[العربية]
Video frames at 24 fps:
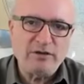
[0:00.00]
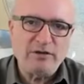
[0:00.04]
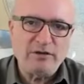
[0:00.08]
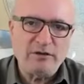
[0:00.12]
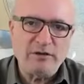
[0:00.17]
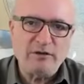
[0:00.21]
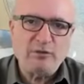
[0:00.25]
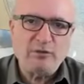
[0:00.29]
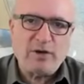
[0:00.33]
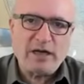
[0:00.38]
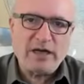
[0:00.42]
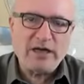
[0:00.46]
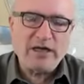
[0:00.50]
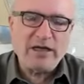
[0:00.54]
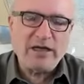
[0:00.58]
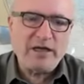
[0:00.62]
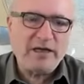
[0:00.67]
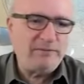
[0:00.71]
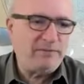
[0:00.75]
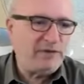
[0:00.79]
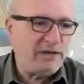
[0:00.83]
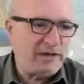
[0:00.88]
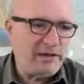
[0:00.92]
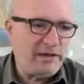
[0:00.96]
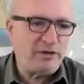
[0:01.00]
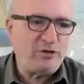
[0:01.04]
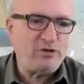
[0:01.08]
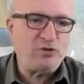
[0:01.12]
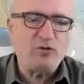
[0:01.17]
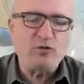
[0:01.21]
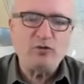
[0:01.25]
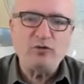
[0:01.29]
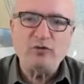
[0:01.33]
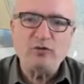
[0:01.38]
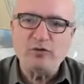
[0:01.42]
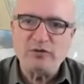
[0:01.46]
له علاقه باللي
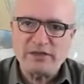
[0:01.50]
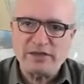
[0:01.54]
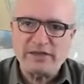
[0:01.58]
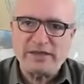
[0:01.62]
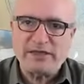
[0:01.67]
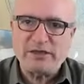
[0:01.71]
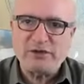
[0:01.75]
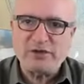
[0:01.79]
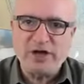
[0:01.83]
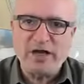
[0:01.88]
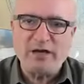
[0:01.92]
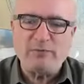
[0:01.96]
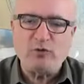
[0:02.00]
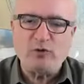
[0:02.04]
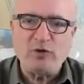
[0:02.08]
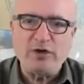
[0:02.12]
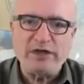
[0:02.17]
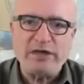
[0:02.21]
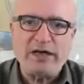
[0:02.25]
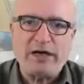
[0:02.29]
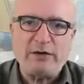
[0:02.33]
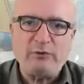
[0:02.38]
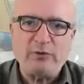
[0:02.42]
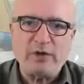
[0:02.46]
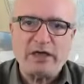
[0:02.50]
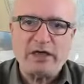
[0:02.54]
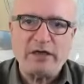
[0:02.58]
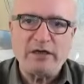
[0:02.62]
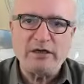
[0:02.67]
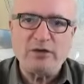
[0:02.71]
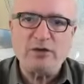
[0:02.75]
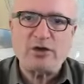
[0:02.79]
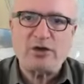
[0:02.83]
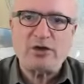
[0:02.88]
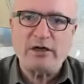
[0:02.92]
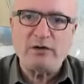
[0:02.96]
اجوا استجابوا لدعوه
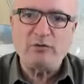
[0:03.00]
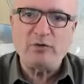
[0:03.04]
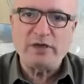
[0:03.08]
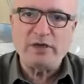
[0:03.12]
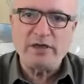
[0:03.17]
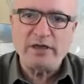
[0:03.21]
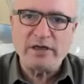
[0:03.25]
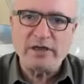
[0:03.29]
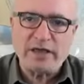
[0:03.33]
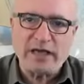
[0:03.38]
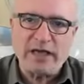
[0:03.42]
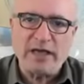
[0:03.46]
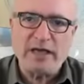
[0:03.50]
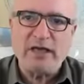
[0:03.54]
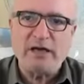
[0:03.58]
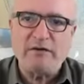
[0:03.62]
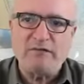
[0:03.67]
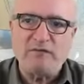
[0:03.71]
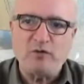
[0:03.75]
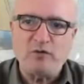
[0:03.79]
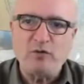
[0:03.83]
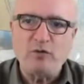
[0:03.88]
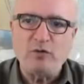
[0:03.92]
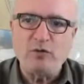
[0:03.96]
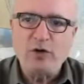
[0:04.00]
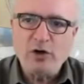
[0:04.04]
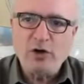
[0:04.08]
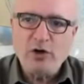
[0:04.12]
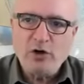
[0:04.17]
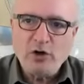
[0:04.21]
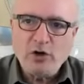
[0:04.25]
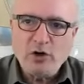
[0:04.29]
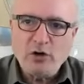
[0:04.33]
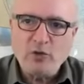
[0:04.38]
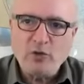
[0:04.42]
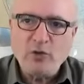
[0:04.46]
الهجره واللي خلفوا
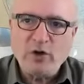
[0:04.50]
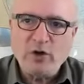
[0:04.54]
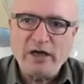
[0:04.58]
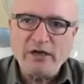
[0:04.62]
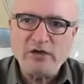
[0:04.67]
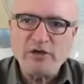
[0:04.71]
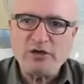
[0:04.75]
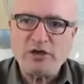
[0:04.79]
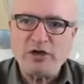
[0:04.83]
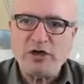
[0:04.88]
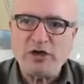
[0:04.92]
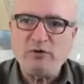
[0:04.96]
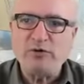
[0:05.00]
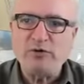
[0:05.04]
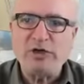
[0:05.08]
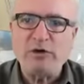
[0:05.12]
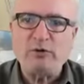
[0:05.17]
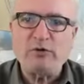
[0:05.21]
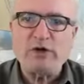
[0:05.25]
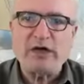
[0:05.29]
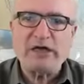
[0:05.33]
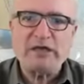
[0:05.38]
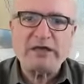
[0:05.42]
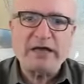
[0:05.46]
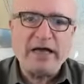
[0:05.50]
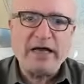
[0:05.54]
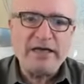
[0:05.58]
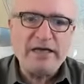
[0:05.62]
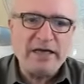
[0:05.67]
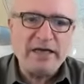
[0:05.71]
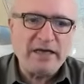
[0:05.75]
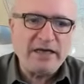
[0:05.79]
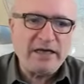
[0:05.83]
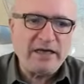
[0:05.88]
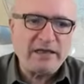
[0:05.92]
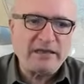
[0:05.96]
وانشأوا دورة
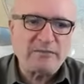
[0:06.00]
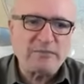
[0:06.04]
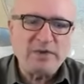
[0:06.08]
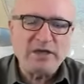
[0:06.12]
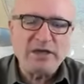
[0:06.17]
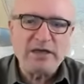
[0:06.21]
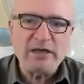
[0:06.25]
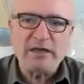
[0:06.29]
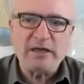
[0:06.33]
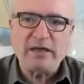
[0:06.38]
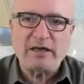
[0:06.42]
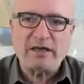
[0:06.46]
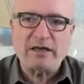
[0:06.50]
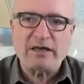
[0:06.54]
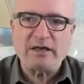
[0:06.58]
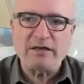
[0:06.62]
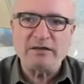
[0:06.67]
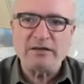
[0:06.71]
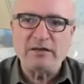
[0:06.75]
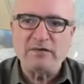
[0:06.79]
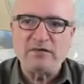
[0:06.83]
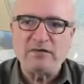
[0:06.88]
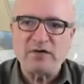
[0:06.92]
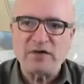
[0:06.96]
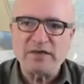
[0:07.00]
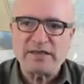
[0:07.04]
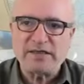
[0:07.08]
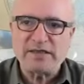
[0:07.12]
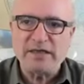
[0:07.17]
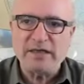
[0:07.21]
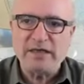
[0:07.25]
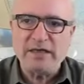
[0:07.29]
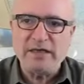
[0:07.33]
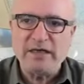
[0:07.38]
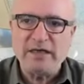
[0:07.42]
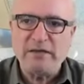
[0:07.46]
حياة بالأراضي
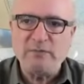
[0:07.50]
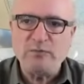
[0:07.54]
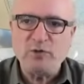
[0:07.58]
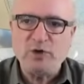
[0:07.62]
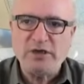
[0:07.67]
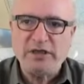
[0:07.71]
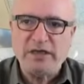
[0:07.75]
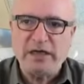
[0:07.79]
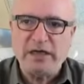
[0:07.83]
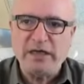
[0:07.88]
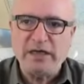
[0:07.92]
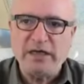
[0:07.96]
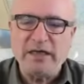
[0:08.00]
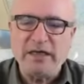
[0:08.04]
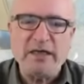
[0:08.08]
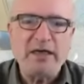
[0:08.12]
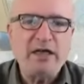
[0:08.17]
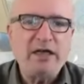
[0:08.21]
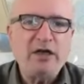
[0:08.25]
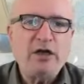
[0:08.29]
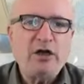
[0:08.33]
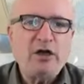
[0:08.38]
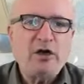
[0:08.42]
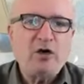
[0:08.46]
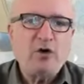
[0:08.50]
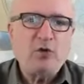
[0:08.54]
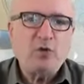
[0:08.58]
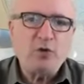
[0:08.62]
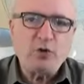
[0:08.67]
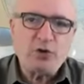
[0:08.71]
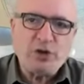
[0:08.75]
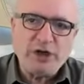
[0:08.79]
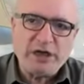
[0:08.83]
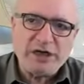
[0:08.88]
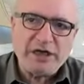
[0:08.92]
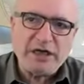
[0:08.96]
الفلسطينية المحتلة
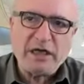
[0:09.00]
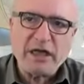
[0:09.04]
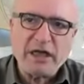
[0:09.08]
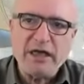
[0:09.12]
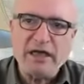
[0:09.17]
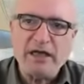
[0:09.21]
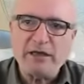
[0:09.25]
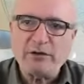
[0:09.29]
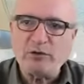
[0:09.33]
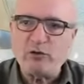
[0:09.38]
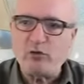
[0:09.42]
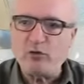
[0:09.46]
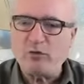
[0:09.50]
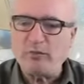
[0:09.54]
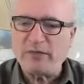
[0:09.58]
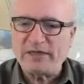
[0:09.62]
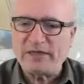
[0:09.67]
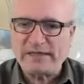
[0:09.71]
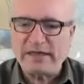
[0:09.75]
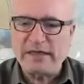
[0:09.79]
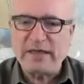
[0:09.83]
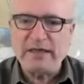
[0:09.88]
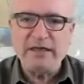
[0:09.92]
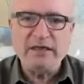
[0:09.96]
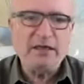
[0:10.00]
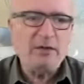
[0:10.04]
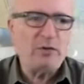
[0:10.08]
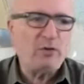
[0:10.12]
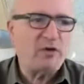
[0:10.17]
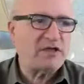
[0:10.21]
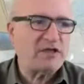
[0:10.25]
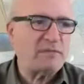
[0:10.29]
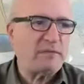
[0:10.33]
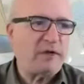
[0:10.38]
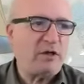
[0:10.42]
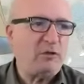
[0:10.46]
وشركات ومصالح
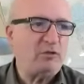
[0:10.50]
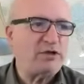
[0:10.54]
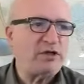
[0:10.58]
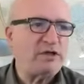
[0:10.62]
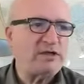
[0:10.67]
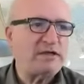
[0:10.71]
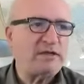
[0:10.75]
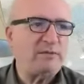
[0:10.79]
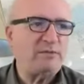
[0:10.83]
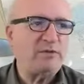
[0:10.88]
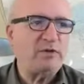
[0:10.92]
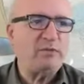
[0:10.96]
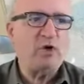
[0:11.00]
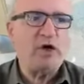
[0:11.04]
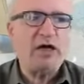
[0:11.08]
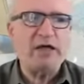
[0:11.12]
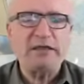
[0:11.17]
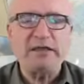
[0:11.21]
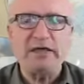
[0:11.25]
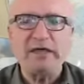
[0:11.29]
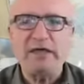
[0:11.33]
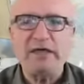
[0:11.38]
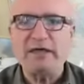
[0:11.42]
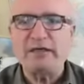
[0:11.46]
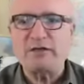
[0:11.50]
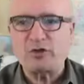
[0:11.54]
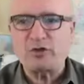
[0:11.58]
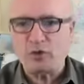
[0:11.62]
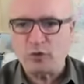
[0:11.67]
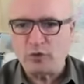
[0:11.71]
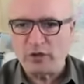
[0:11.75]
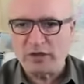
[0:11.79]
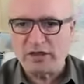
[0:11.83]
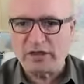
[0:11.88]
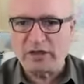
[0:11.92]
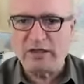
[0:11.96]
وأصبحوا جزء من معادلات
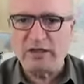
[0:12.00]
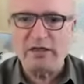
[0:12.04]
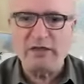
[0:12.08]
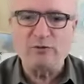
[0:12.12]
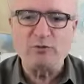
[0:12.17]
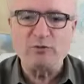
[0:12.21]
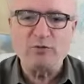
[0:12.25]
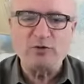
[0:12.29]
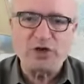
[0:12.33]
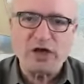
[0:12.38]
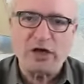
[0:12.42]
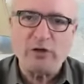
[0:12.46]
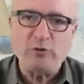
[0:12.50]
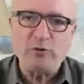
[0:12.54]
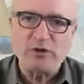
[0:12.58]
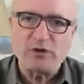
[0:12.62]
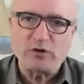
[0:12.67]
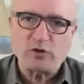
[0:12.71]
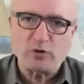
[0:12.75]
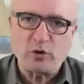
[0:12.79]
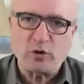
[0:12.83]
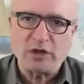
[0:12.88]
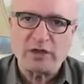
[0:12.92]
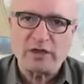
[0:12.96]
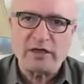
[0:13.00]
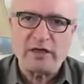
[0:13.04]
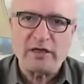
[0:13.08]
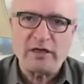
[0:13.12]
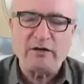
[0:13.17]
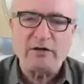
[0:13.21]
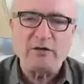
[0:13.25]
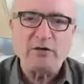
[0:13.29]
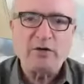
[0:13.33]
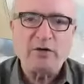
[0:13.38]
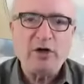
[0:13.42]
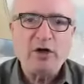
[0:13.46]
سلطة وشهوة
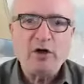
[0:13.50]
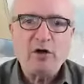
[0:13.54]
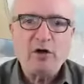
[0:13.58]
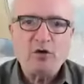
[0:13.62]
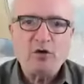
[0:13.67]
سلطة